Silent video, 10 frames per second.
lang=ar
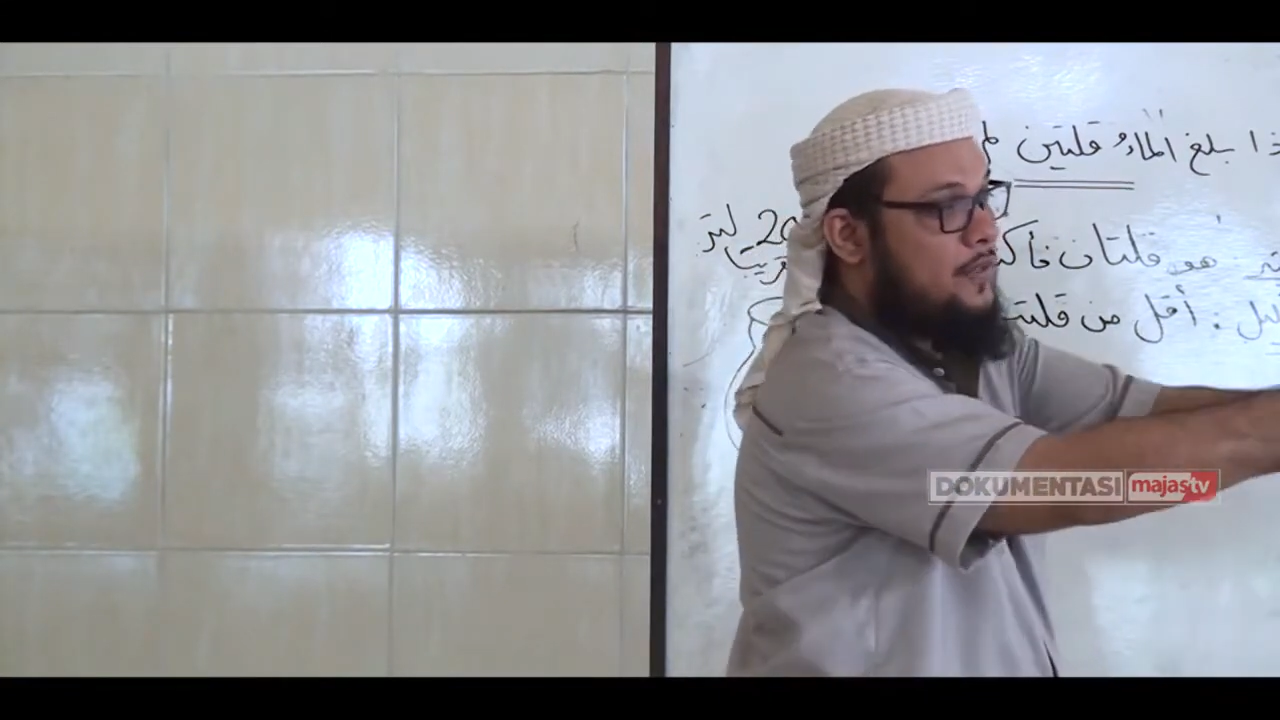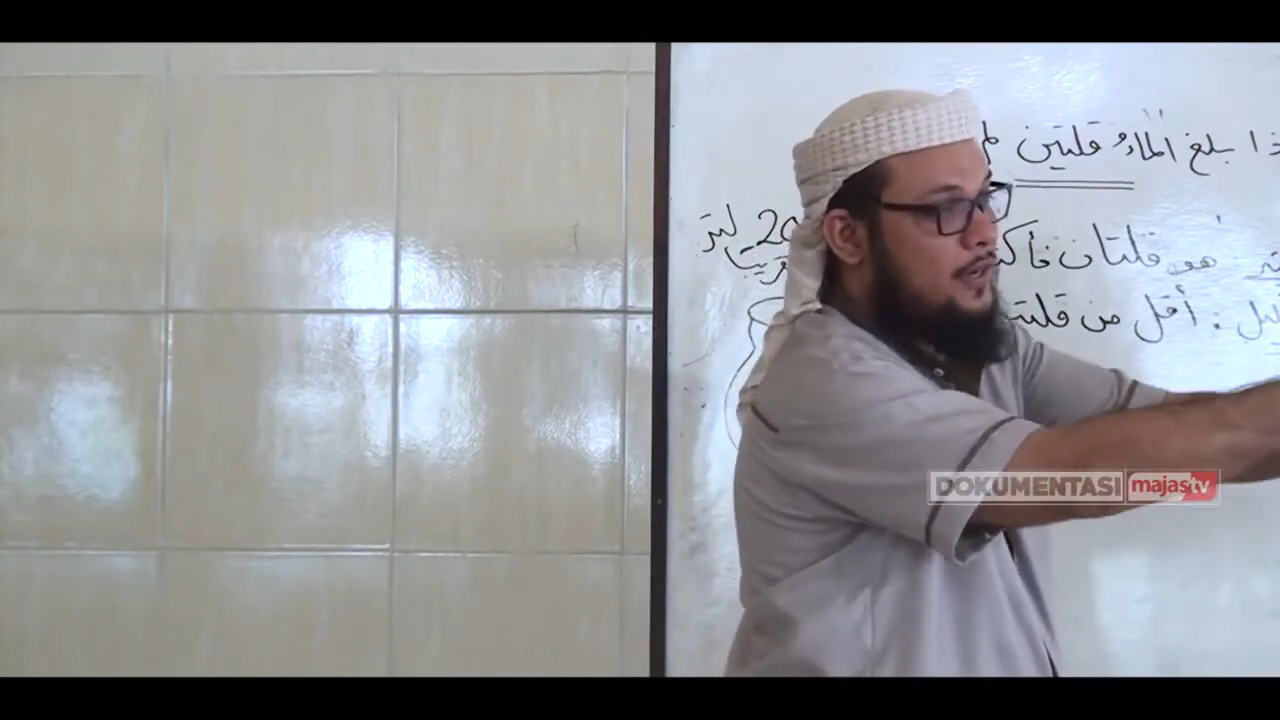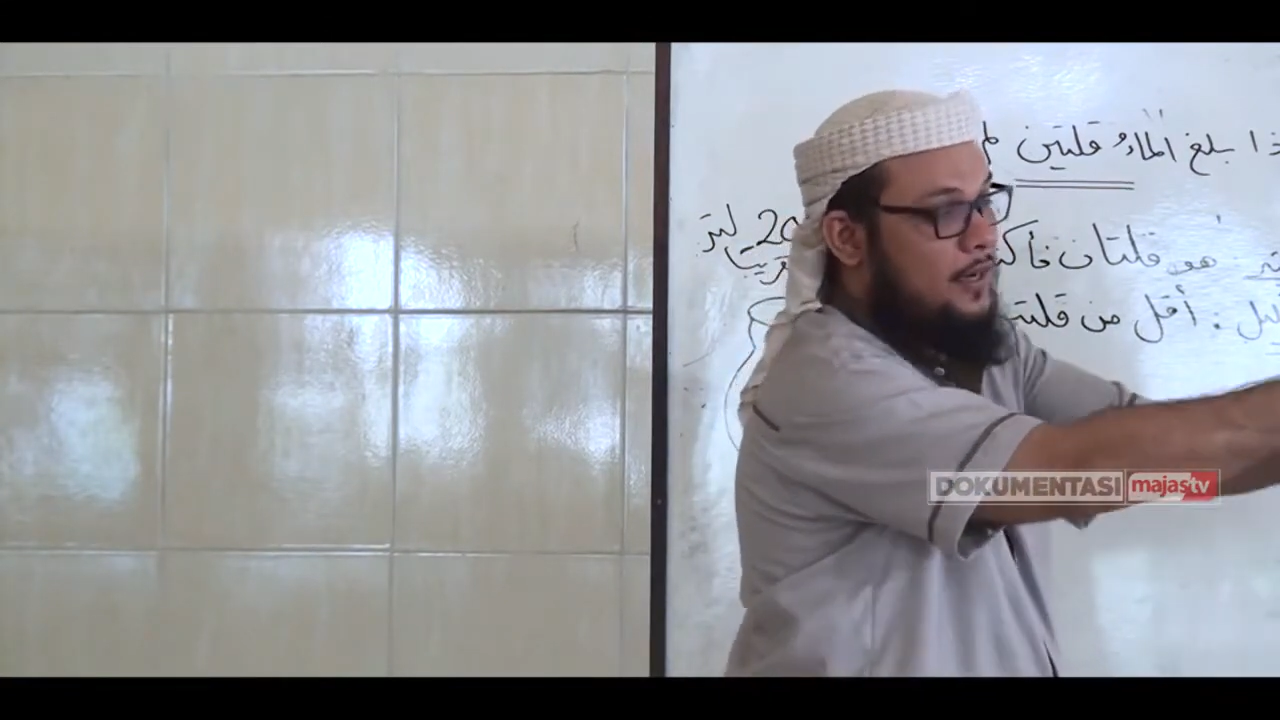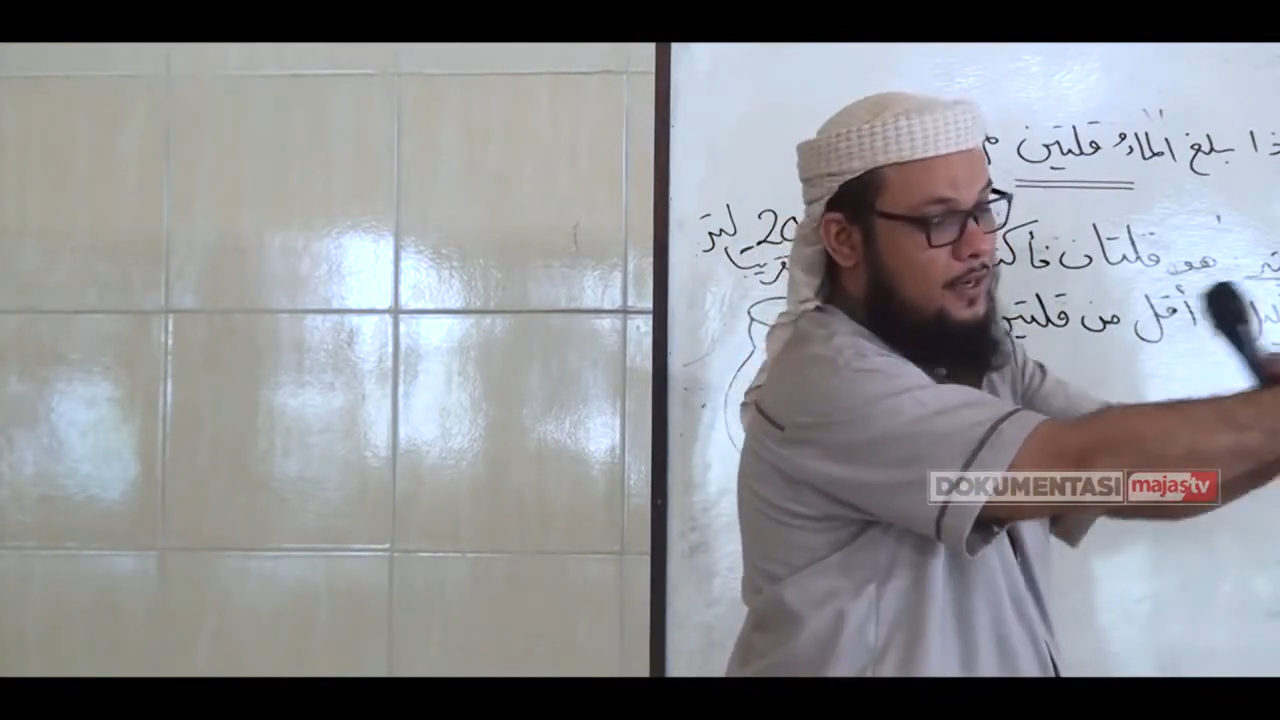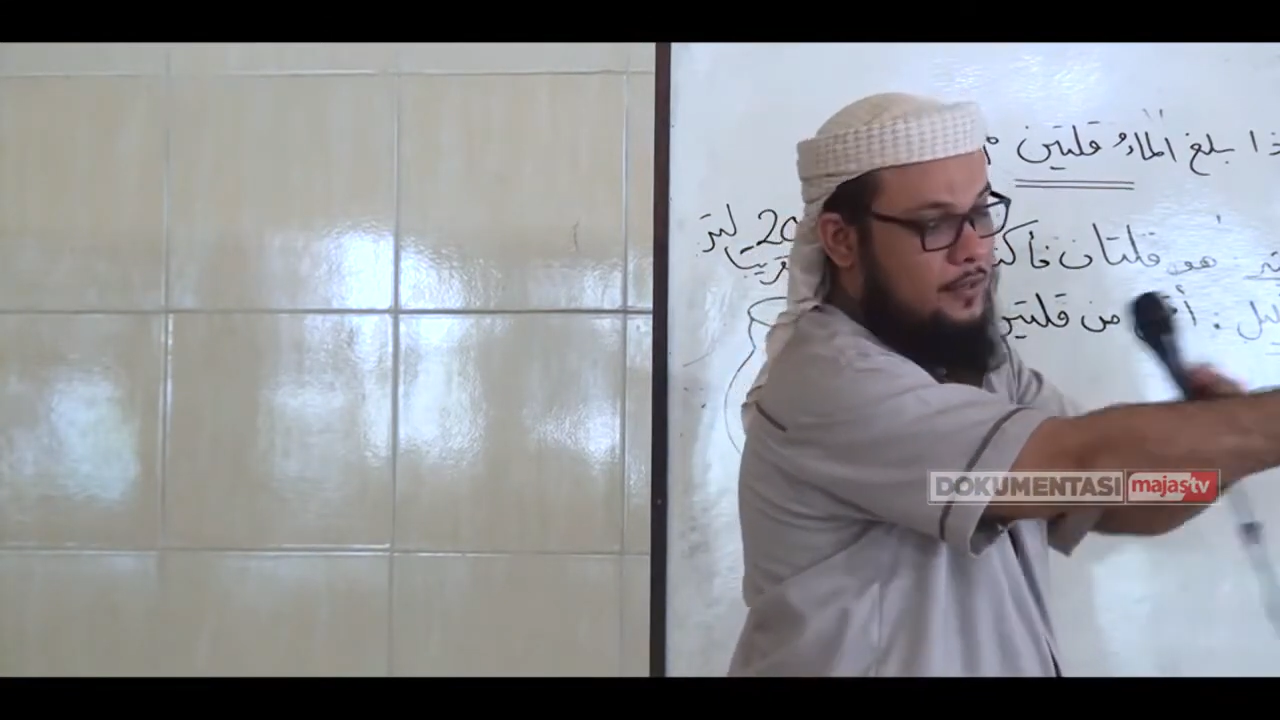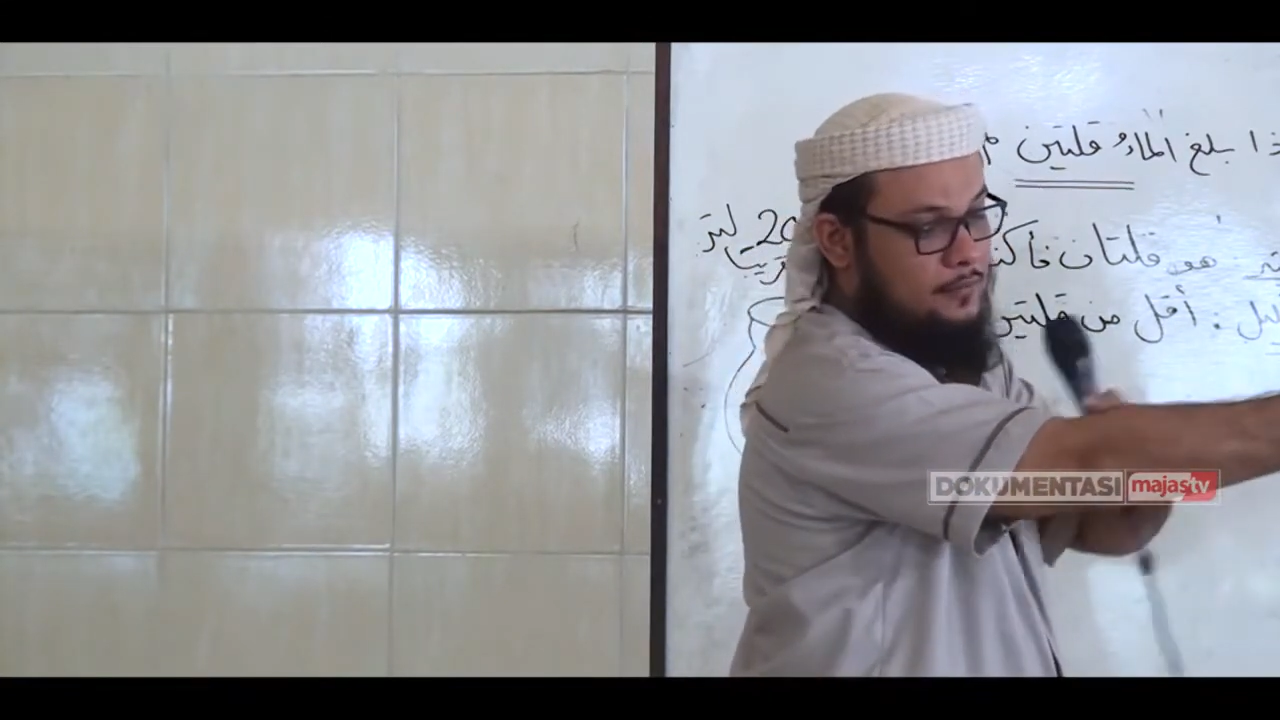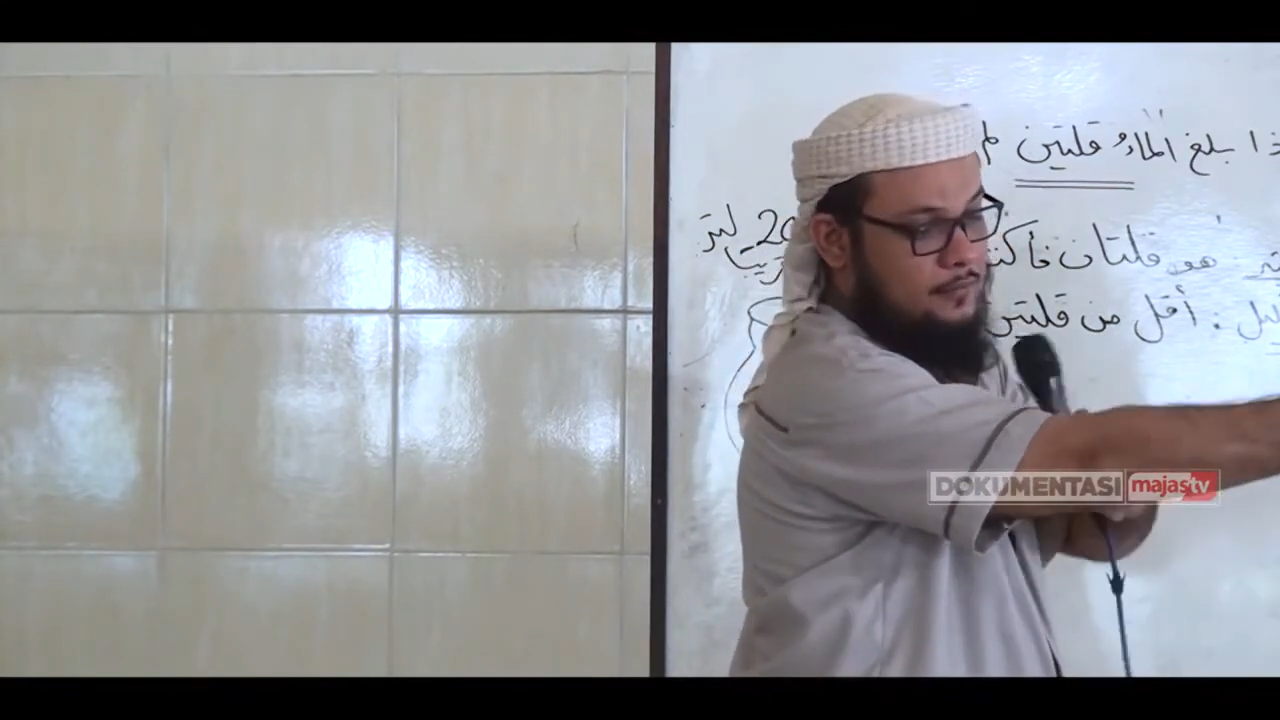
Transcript: ذراع